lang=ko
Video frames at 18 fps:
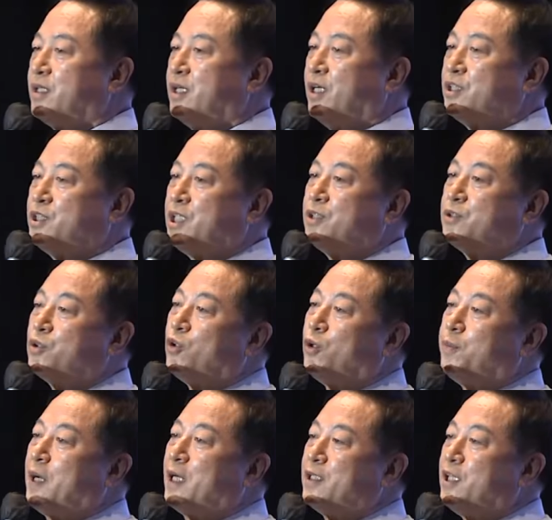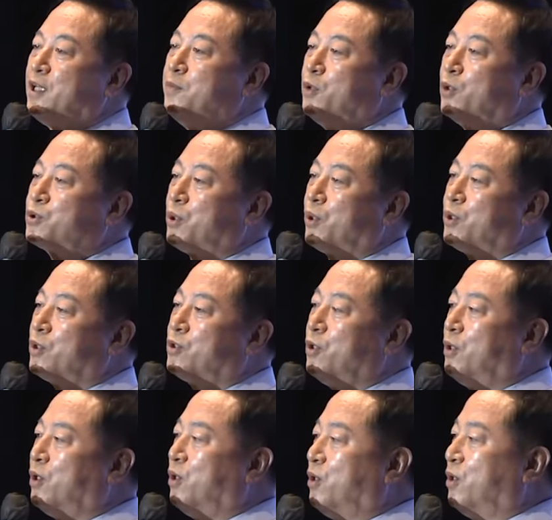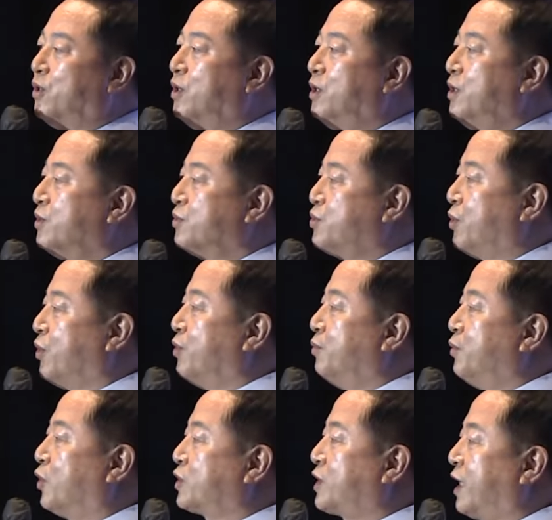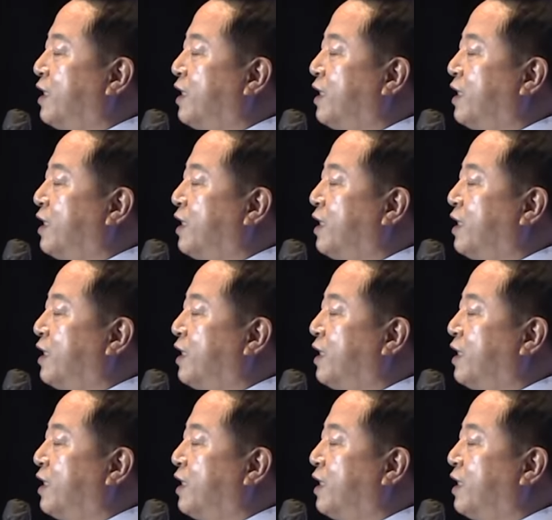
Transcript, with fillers: 해서 처음에 너무 이렇게 지지율이